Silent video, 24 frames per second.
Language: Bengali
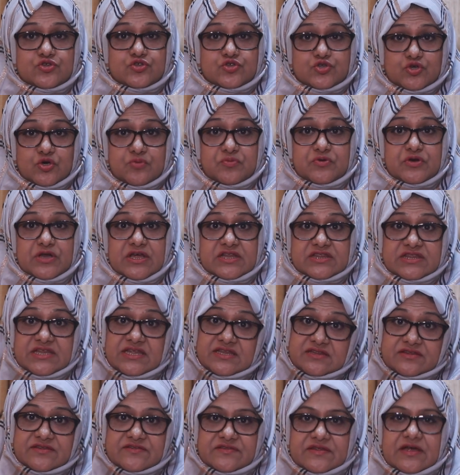
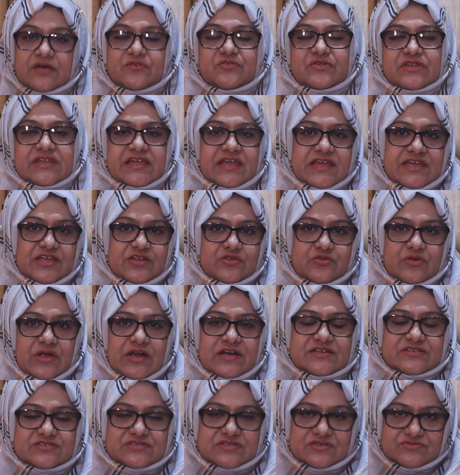শ্রবণাতীত সাউন্ড দিয়ে কিন্তু
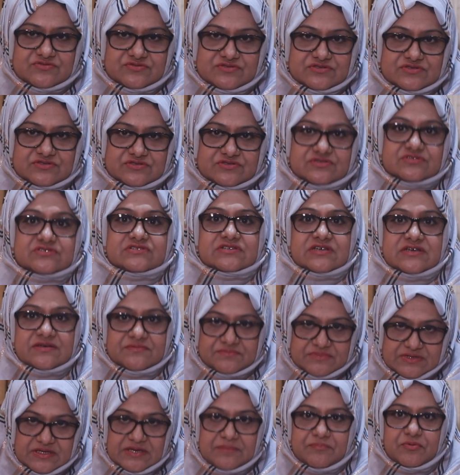
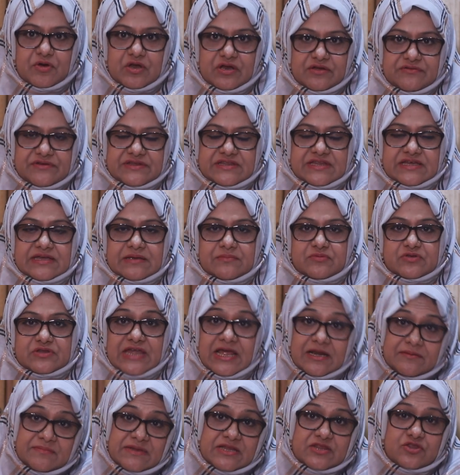আলট্রাসাউন্ডটাকে বলা হয়ে থাকে এবং
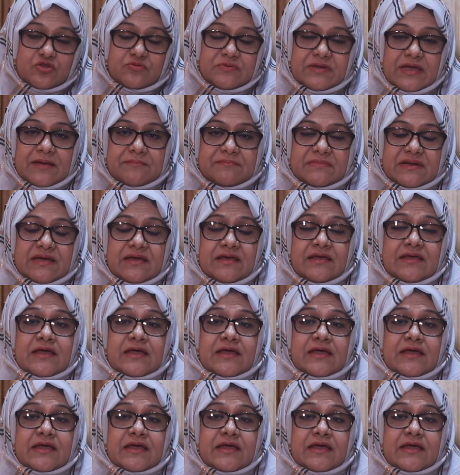তার মাধ্যমে আমরা